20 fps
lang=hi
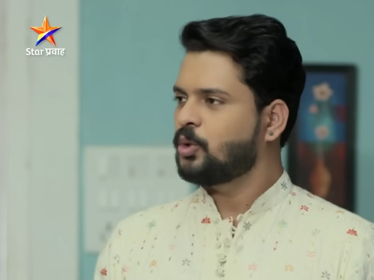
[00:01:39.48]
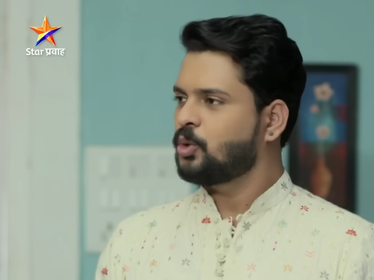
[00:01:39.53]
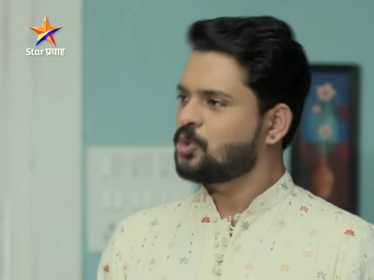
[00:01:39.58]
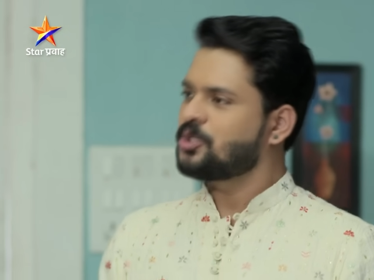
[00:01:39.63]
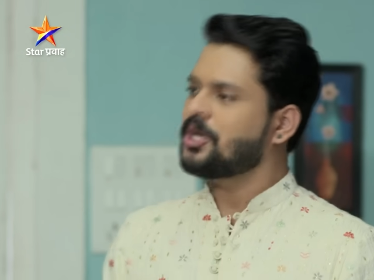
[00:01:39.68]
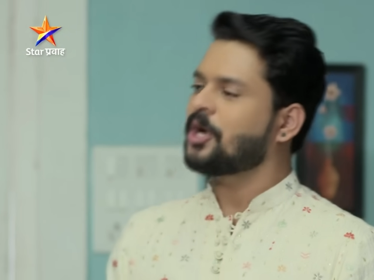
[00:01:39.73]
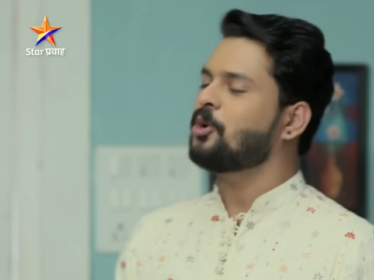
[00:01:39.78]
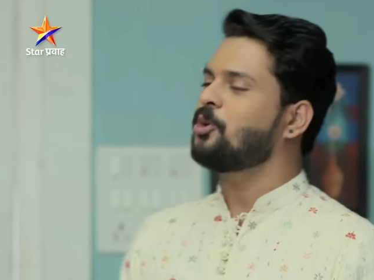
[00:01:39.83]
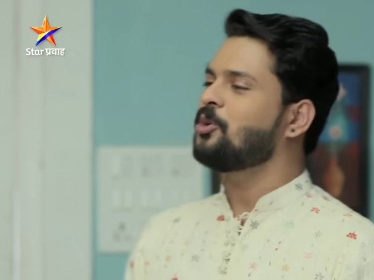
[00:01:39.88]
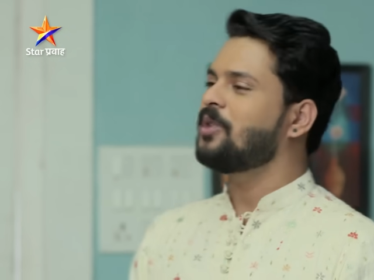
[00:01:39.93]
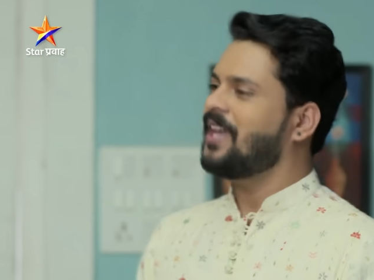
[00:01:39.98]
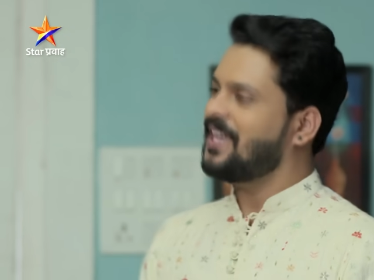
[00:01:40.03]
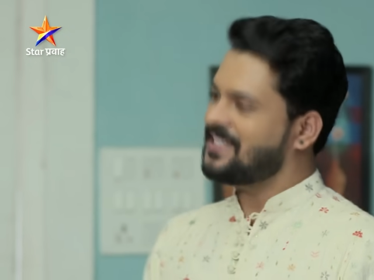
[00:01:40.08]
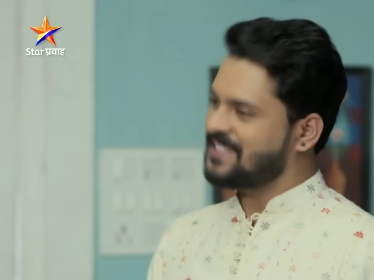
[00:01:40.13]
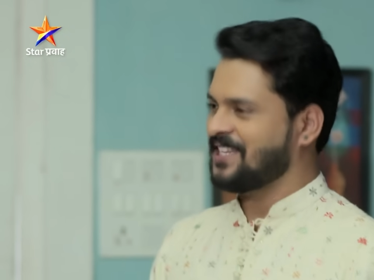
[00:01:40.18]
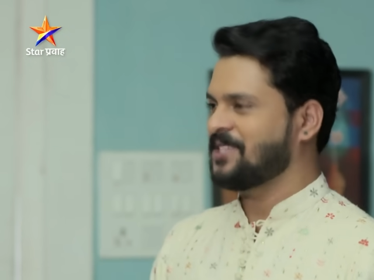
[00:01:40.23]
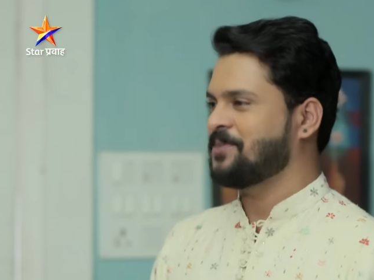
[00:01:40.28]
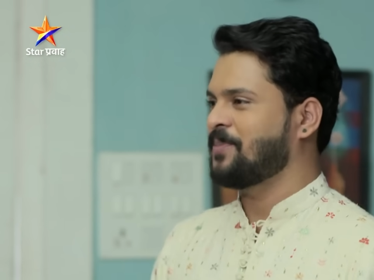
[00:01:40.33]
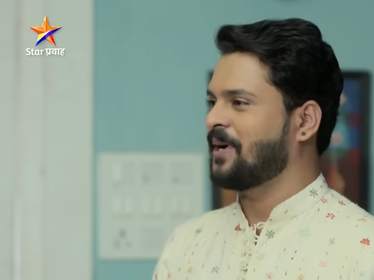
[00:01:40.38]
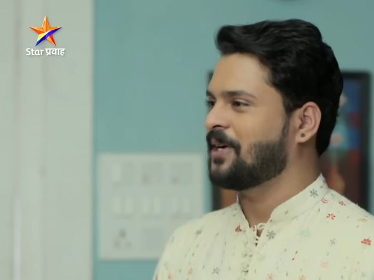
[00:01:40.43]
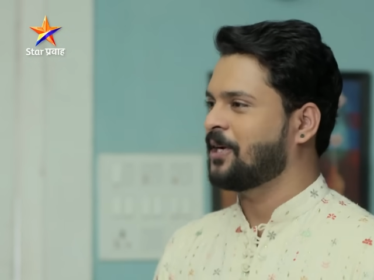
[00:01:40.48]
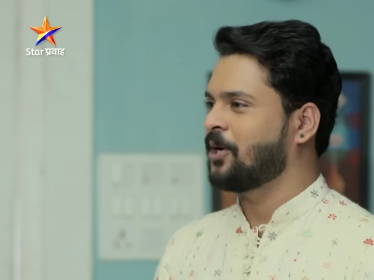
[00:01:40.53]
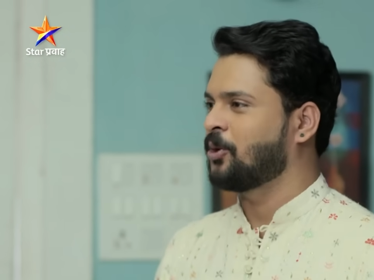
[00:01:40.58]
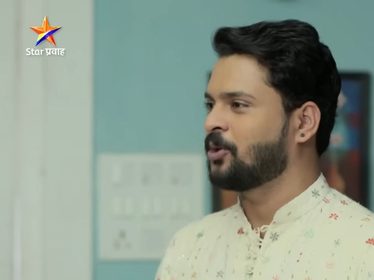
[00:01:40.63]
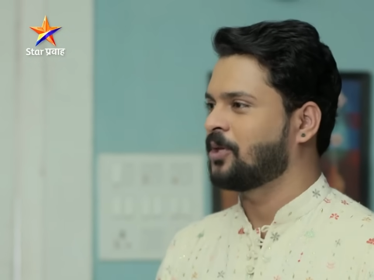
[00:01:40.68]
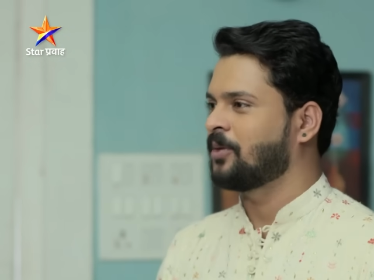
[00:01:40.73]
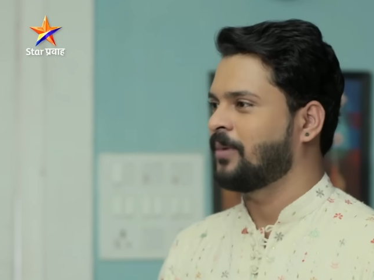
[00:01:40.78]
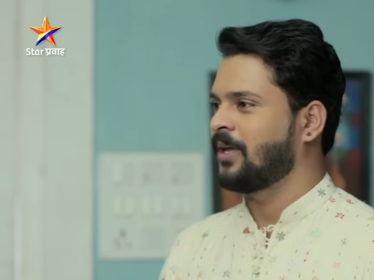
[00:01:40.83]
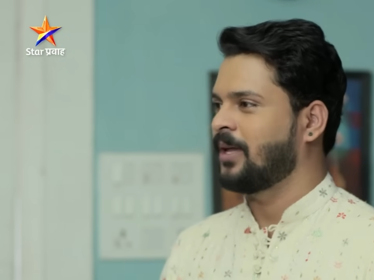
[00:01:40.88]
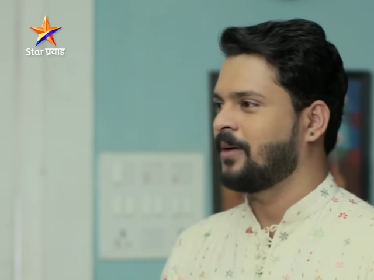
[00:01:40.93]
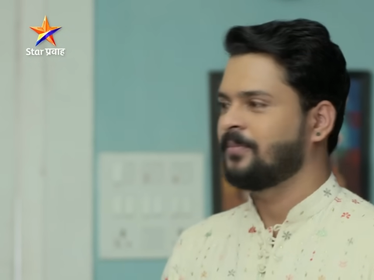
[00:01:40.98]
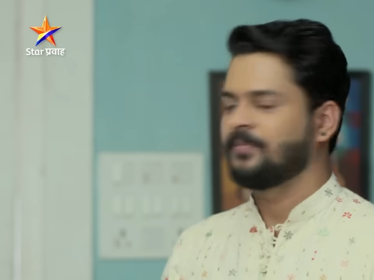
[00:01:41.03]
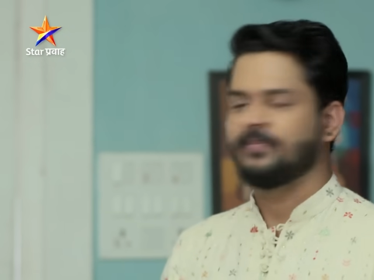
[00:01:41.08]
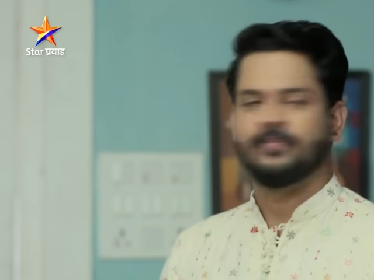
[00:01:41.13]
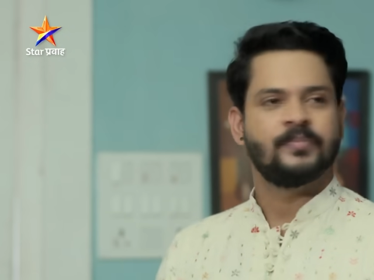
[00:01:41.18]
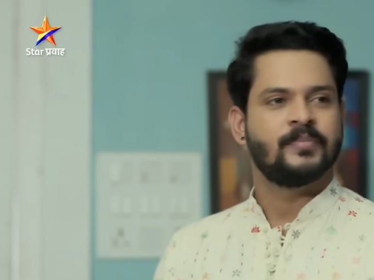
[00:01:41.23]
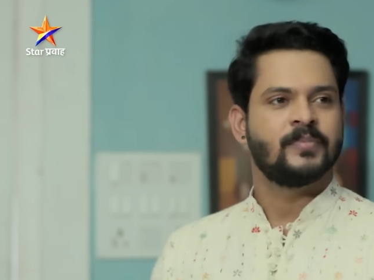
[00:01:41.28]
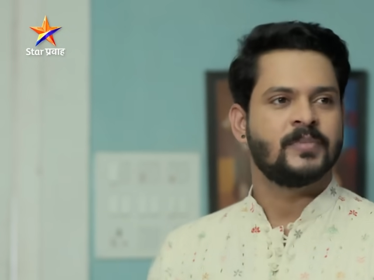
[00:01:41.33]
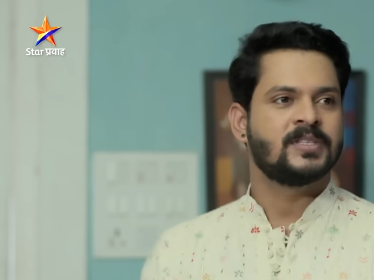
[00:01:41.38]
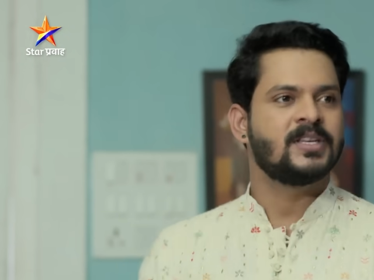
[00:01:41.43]
तुझ्याकडून हेच एक्सपेक्टेड होतं
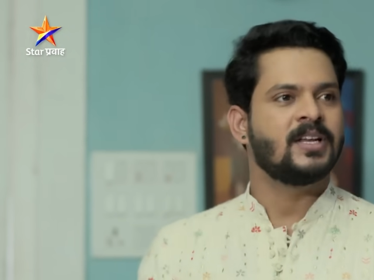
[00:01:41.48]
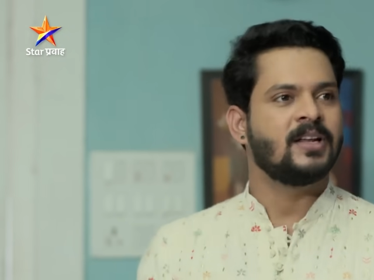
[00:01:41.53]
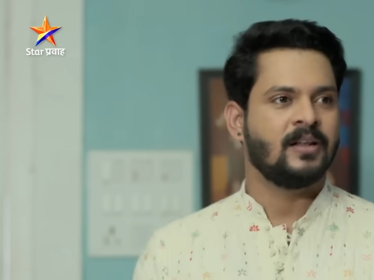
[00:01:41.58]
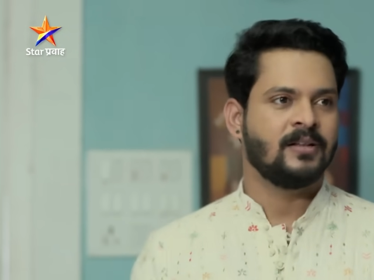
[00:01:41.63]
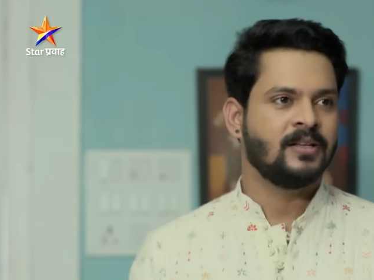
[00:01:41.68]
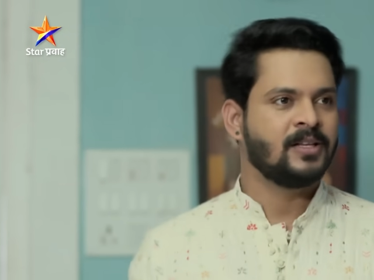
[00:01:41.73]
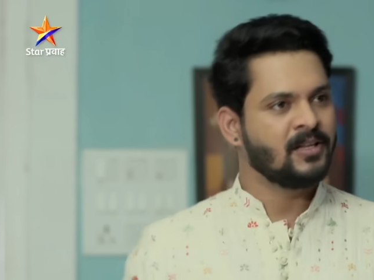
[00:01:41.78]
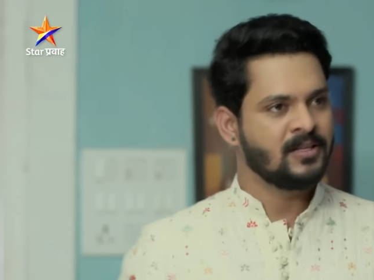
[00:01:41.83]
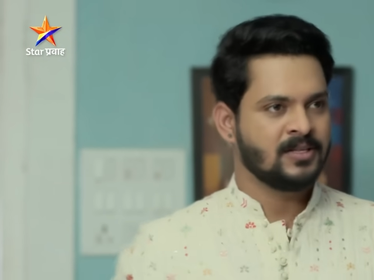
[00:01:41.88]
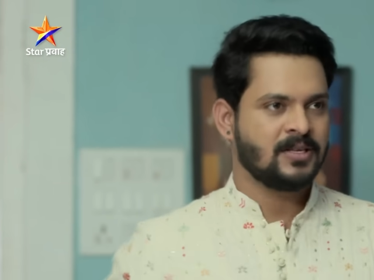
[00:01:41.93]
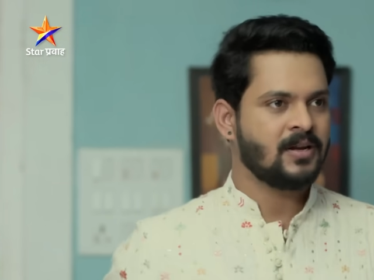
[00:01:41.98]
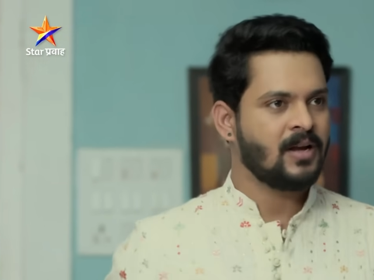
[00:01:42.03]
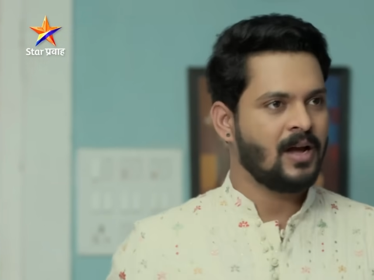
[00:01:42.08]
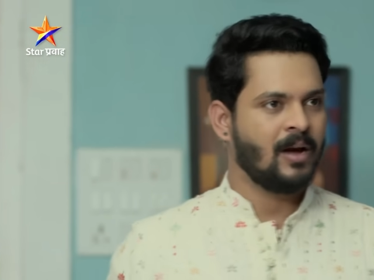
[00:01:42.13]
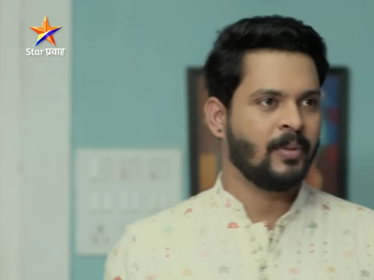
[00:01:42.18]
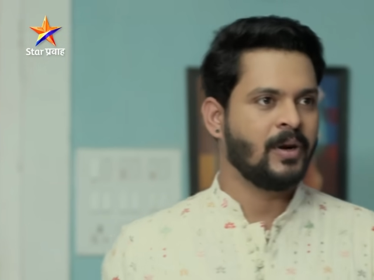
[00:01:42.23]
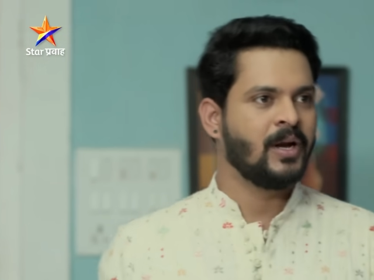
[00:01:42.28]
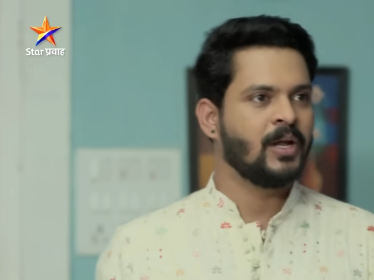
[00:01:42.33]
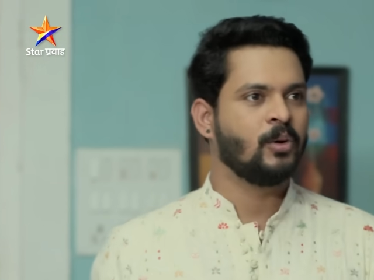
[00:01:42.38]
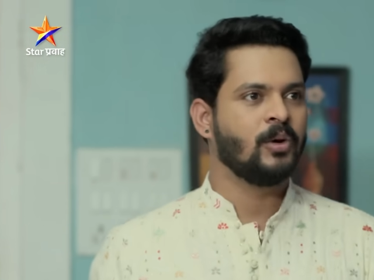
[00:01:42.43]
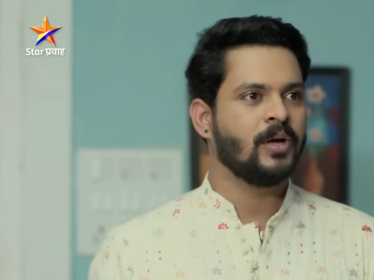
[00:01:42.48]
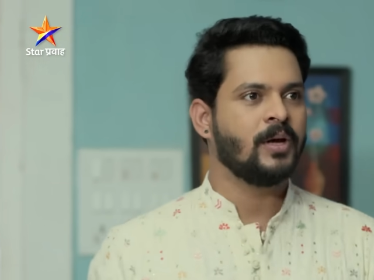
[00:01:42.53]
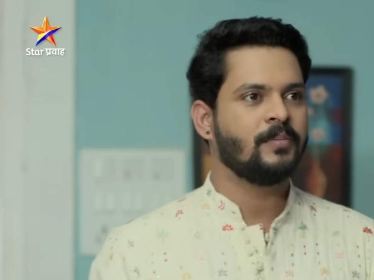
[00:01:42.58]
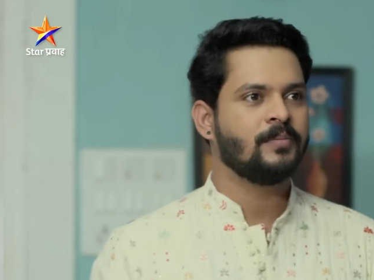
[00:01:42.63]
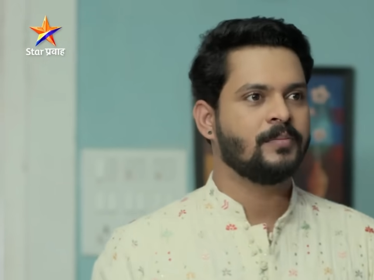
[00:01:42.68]
मला चला नितिन सर आपण निघूया